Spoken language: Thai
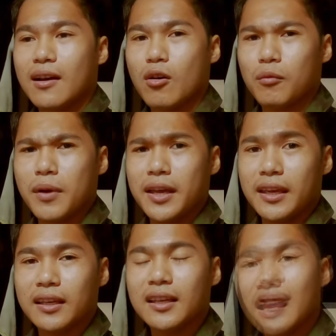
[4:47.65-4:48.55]
ออกไป
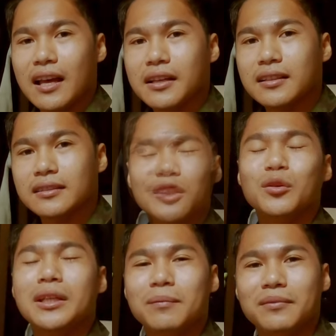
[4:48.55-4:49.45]
หาวัต
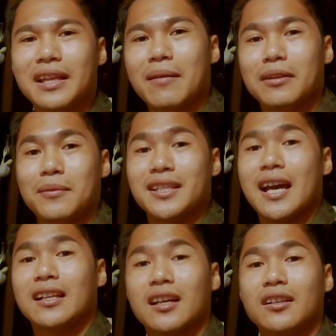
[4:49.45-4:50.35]
ถุดิบตามธรรม
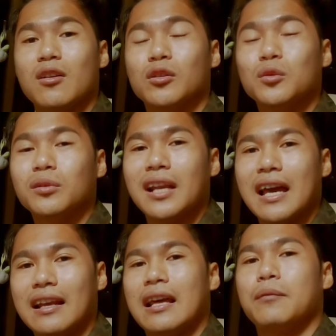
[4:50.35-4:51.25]
ชาติข้างนอกทุ่ง
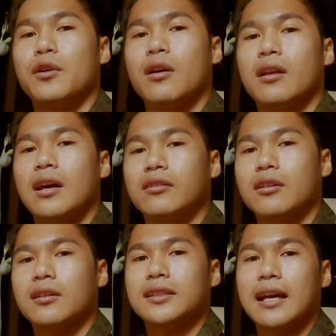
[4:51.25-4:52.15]
นานะครับก็เรา
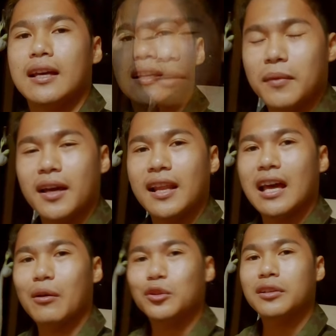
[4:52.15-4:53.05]
ก็จะสามารถ
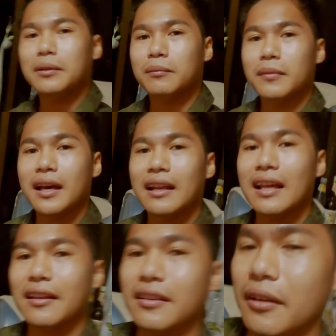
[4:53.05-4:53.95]
หาวัตถุดิบมา
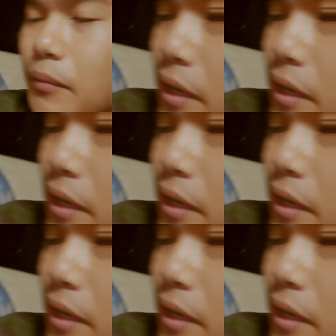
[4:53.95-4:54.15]
ลังสร